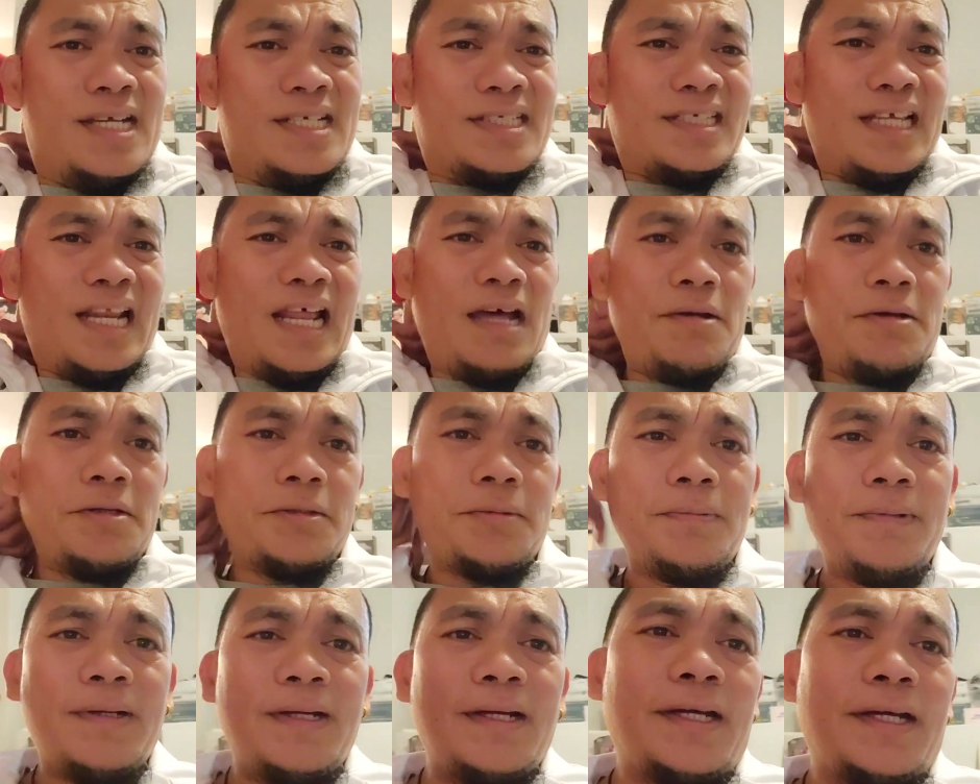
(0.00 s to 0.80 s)

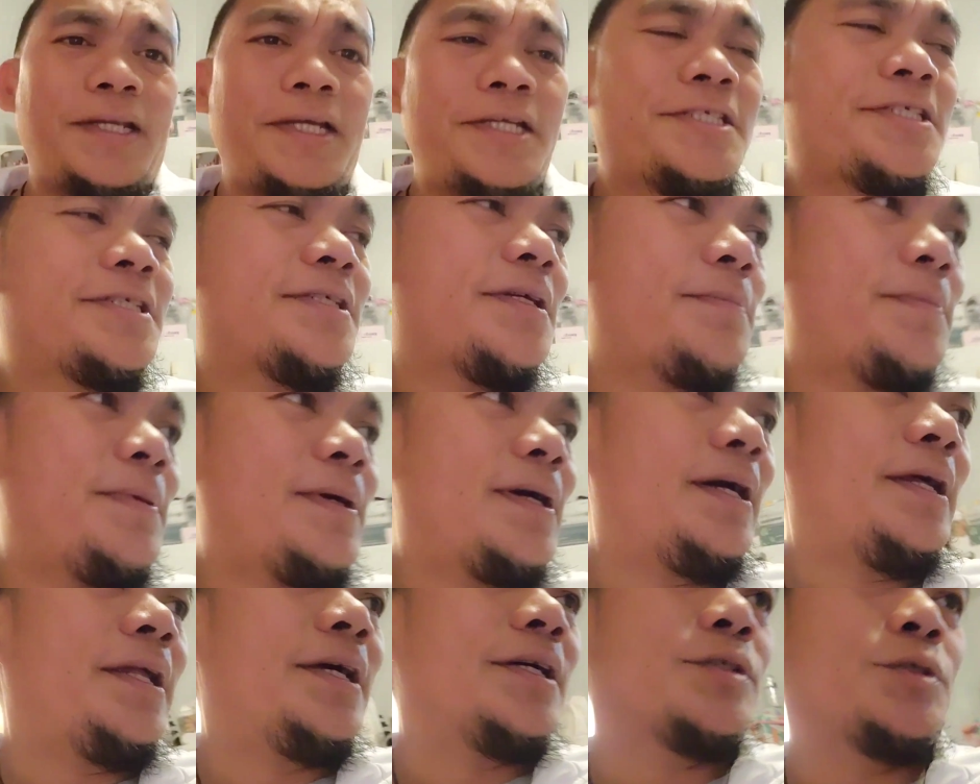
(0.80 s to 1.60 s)
Salamat mga kanats sa
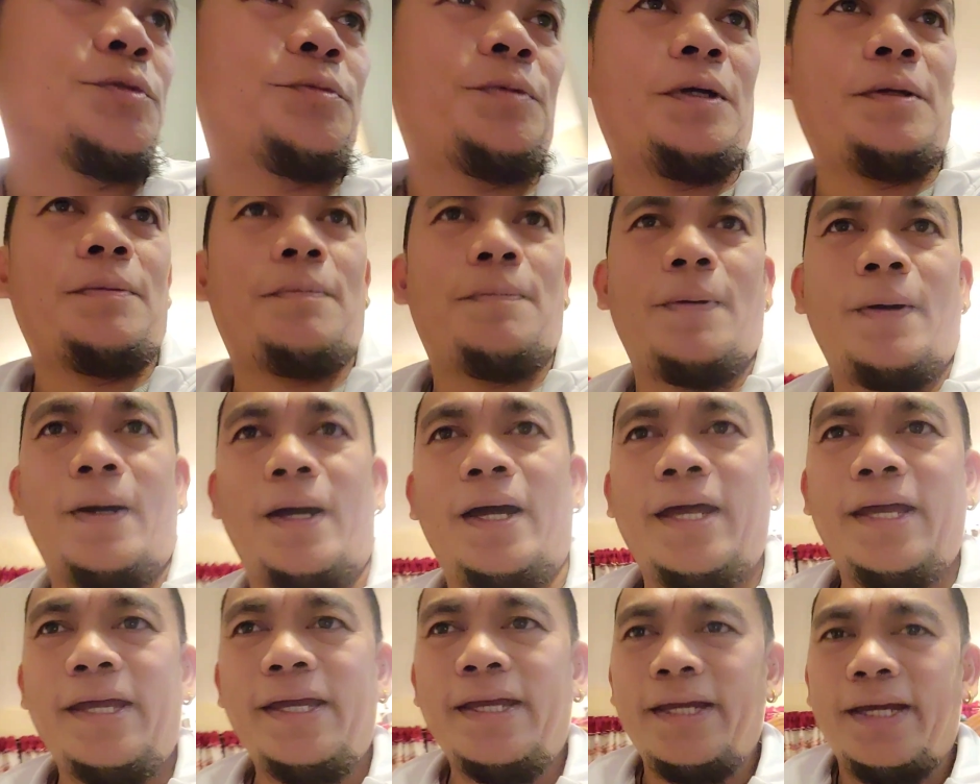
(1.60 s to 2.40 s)
mga
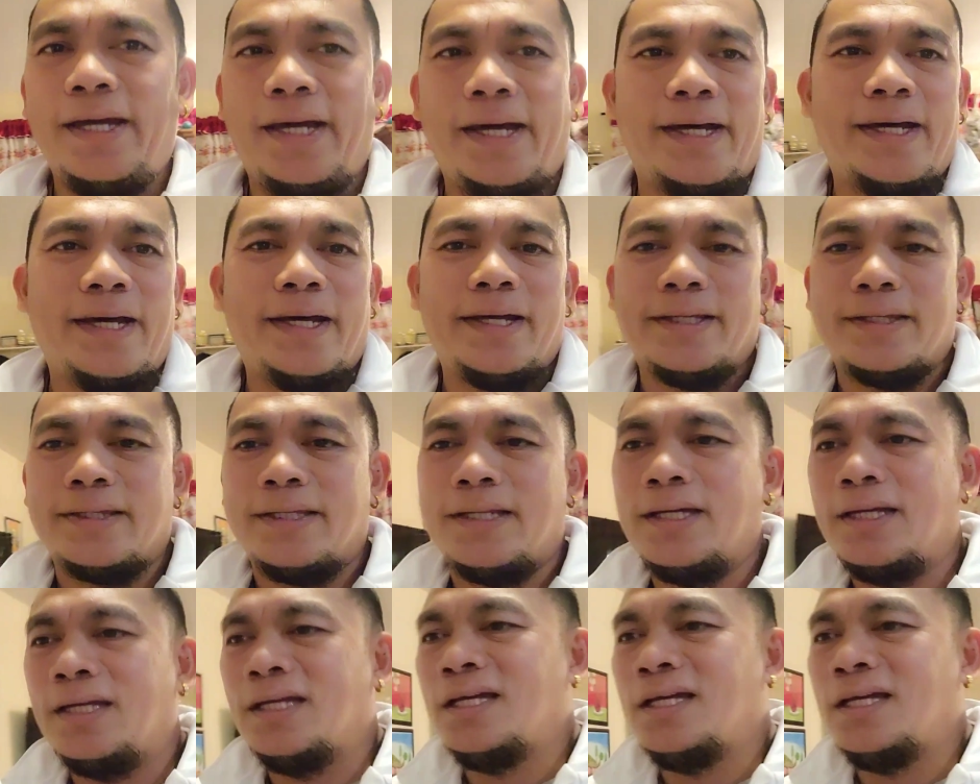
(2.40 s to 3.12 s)
nagsubaybay at